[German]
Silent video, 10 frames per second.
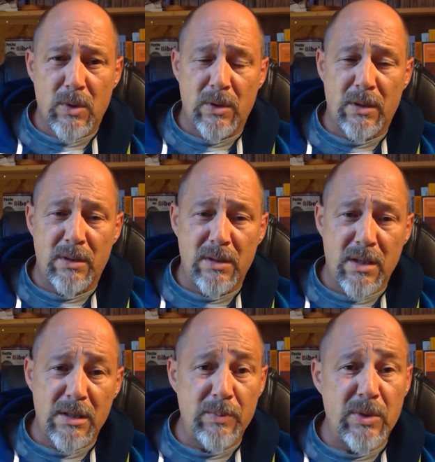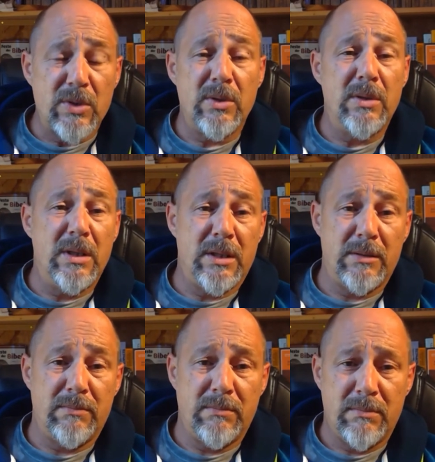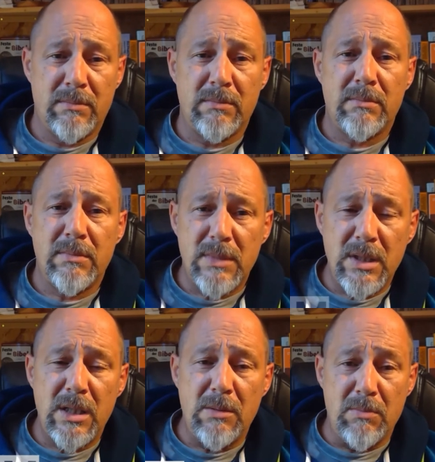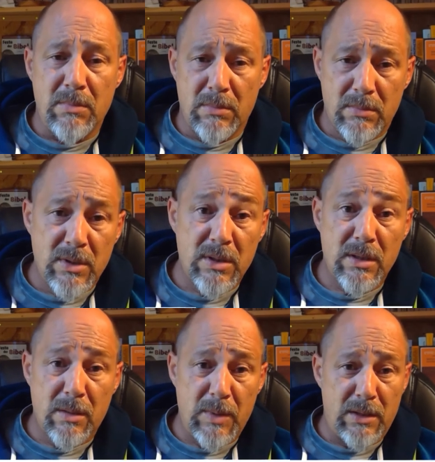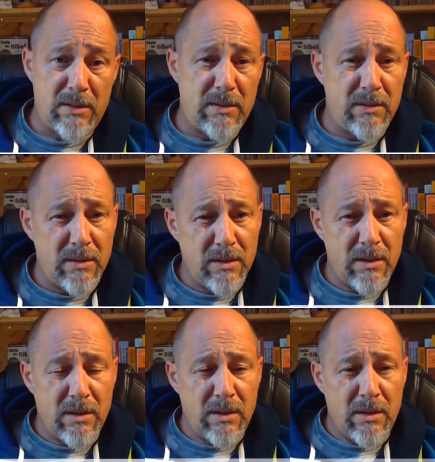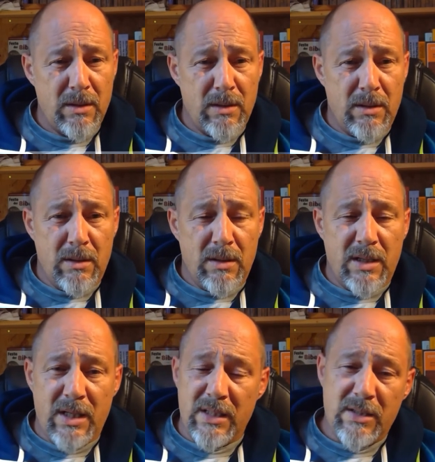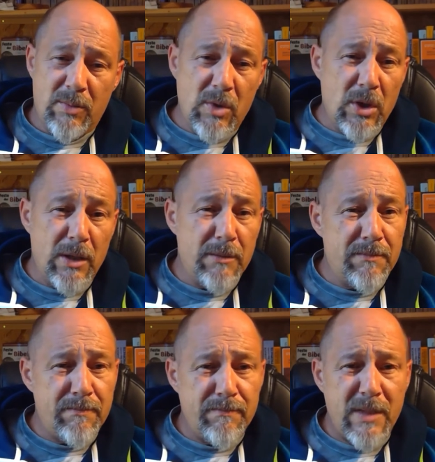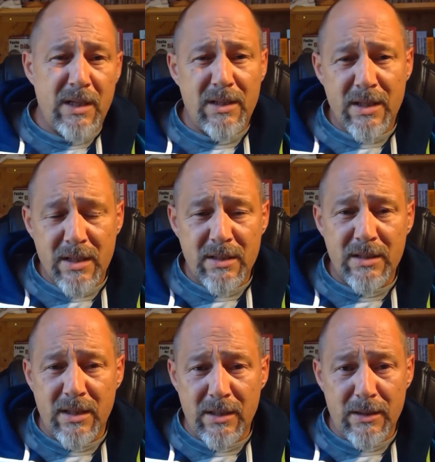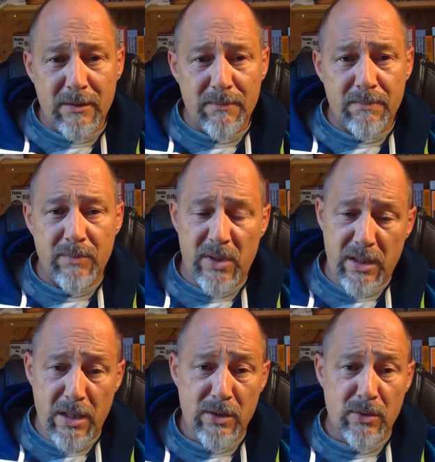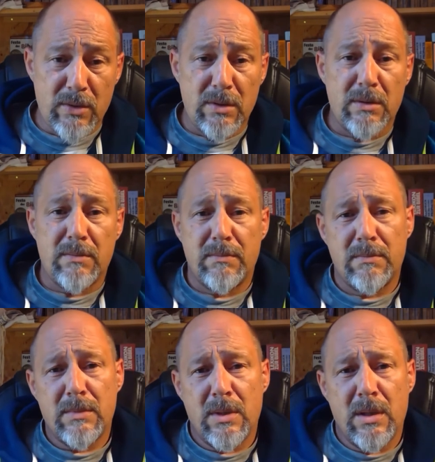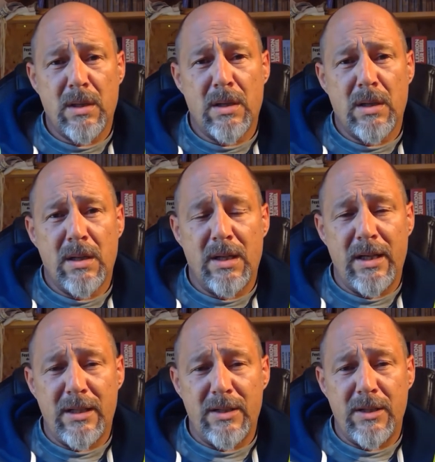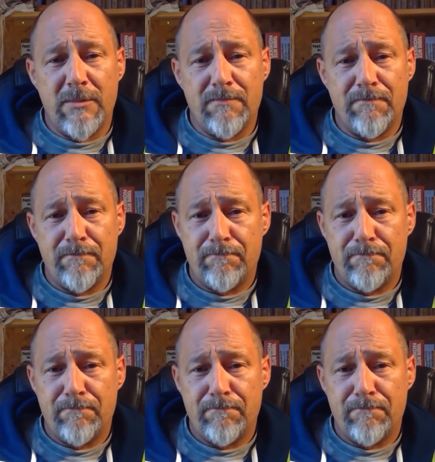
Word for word: euren ganz persönlichen Team Summit. Geht's einmal in Quarantäne mit Jesus. Legt ihm